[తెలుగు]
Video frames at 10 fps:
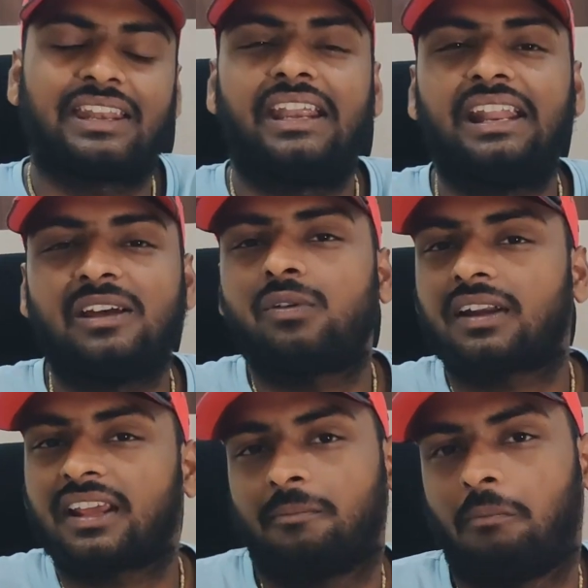త్రీ um, డీ
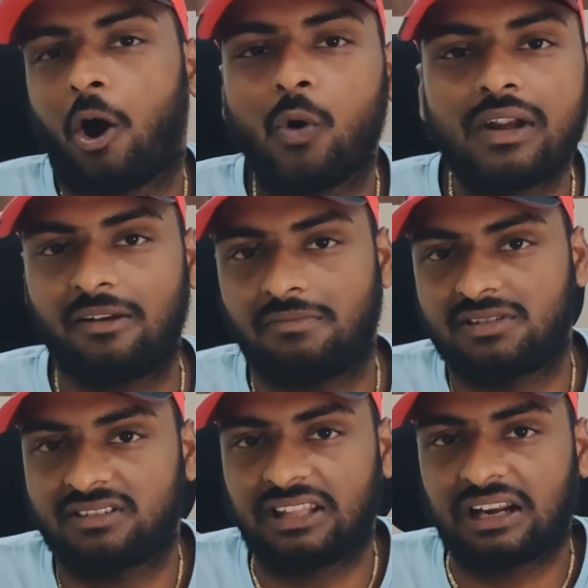ఉంటే ఇంకా బాగుంది
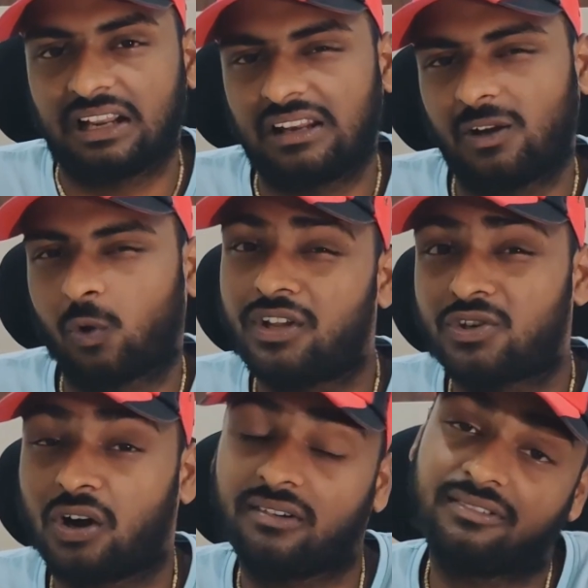అనిపించింది ఎందుకంటే దీంట్లో కొన్ని
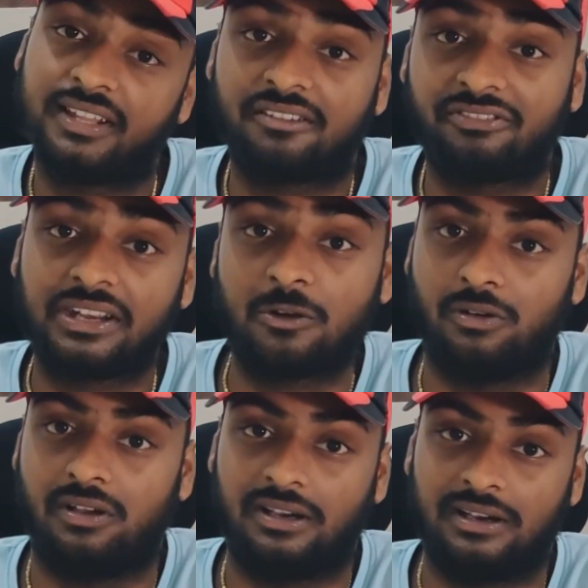షార్ట్స్ దే ఆర్ వెరీ
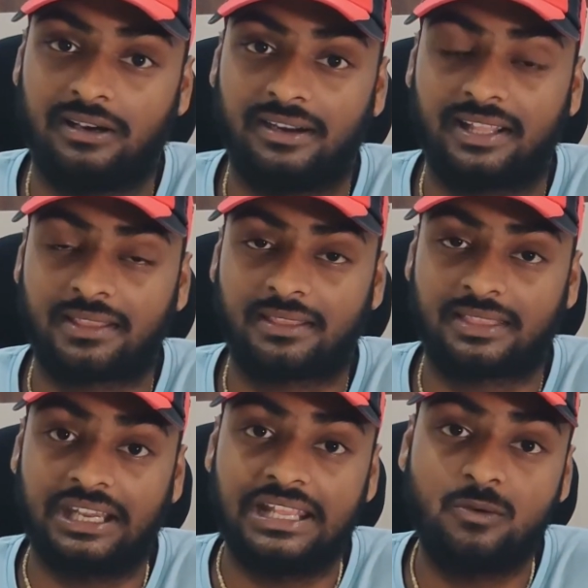గుడ్ అంటే
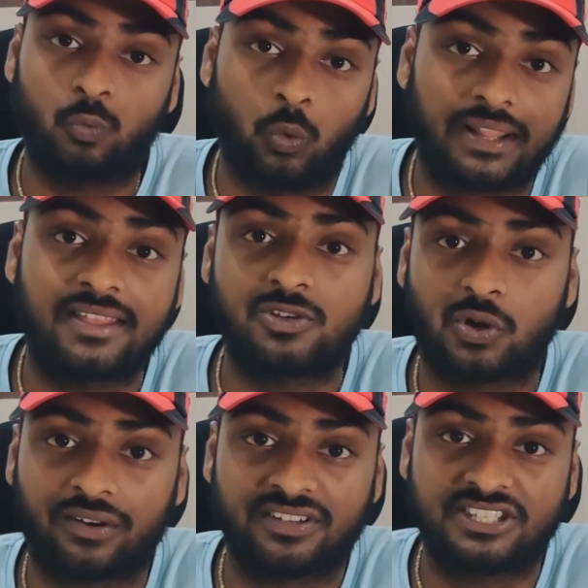త్రీ డీ వర్దీ
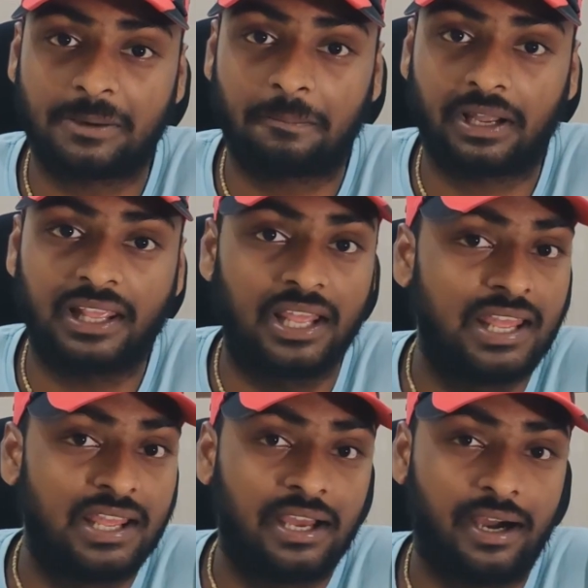షార్ట్స్ అని చెప్పాలి
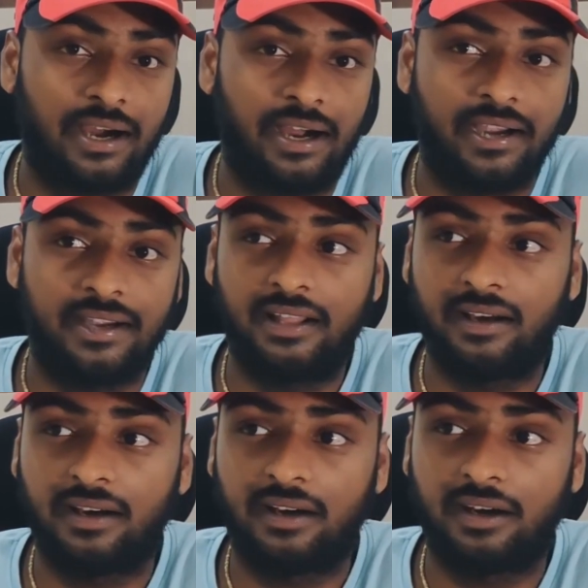అండ్
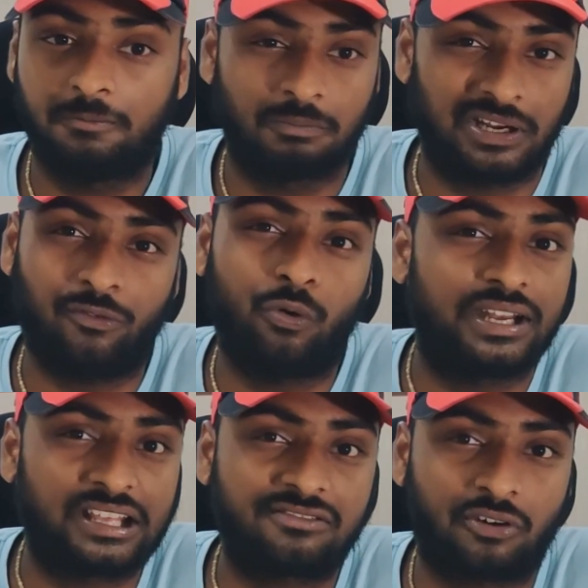uh, మరి
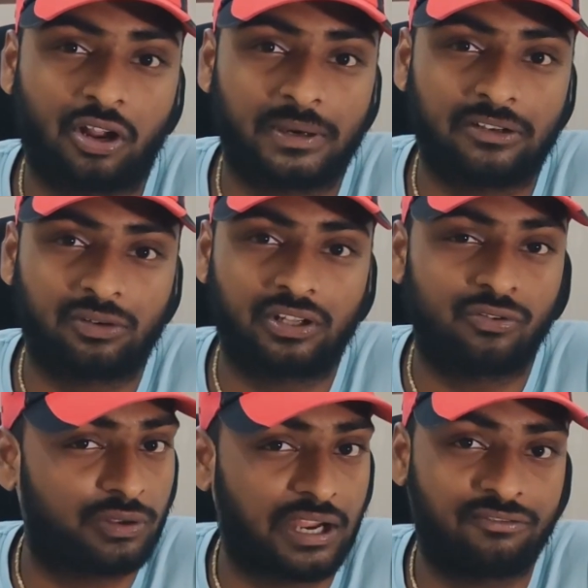ఫోర్ డిఎక్స్ ఫార్మాట్స్ ఉన్నాయి
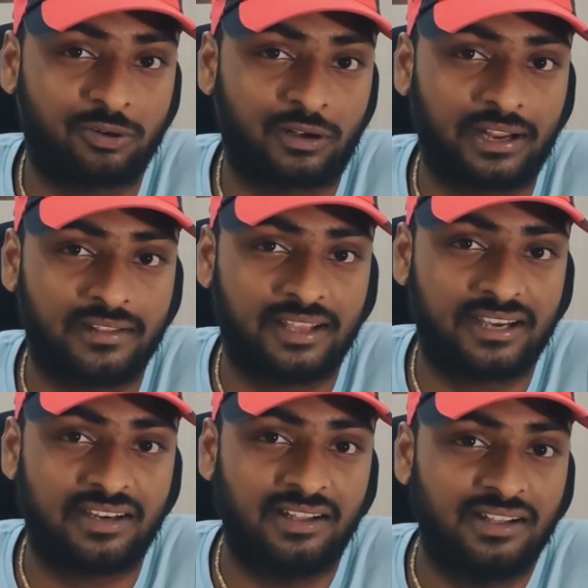సో యూ హ్యావ్ టు ట్రై
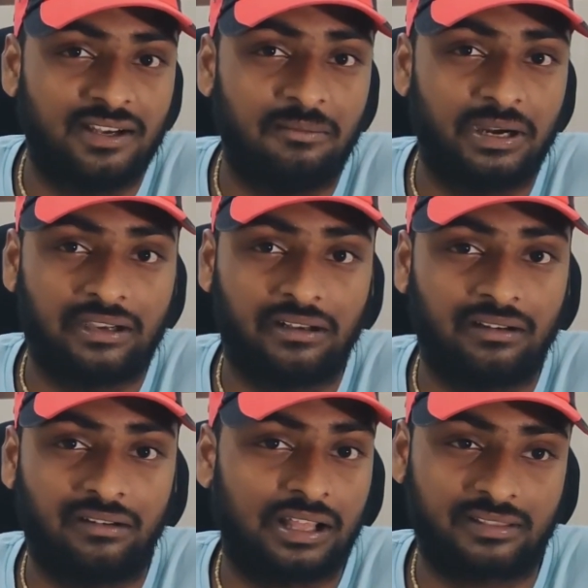దాట్ బట్
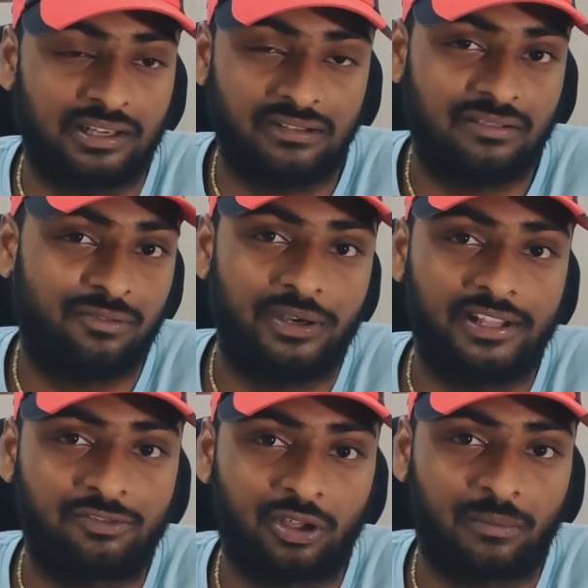నాకు తెలియదు ఫోర్
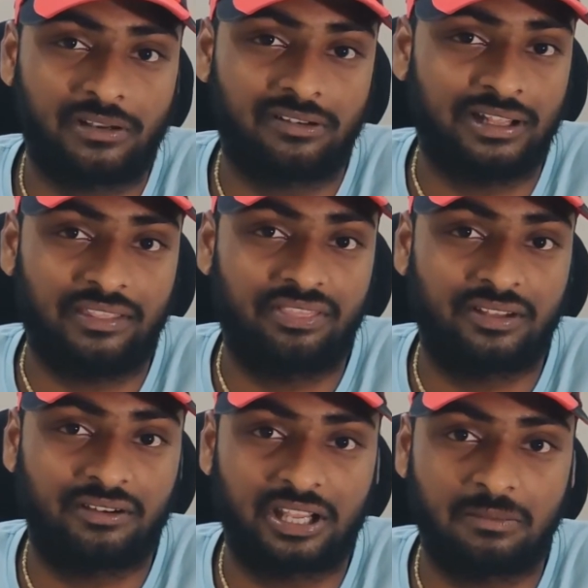డిఎక్స్ ఫార్మాట్స్లో
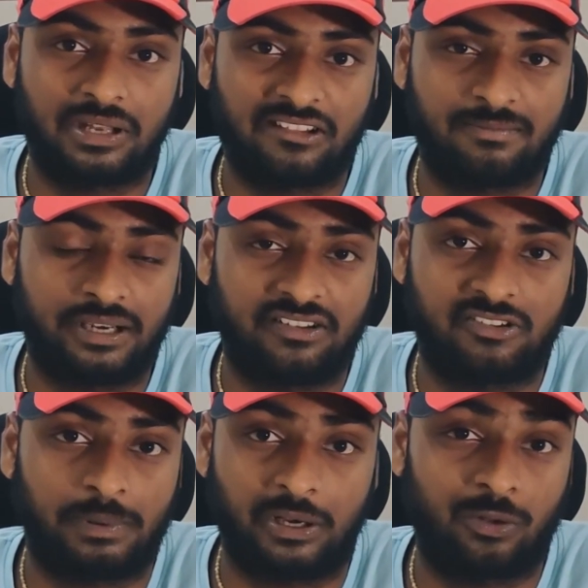ఎంతవరకు మీరు
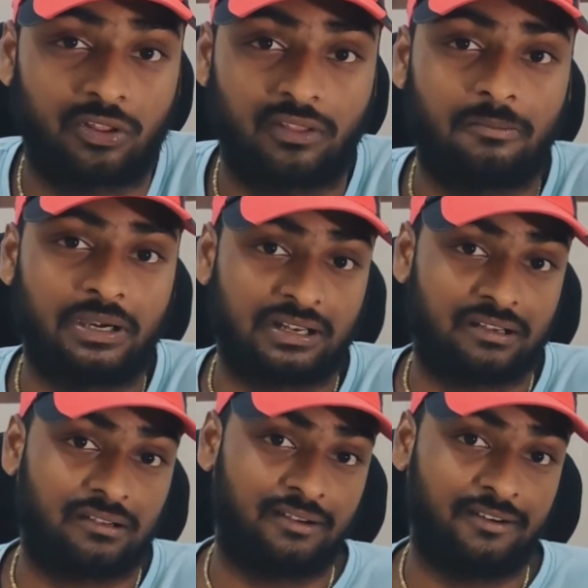ఎక్స్పీరియన్స్ పెరుగుతుందో బట్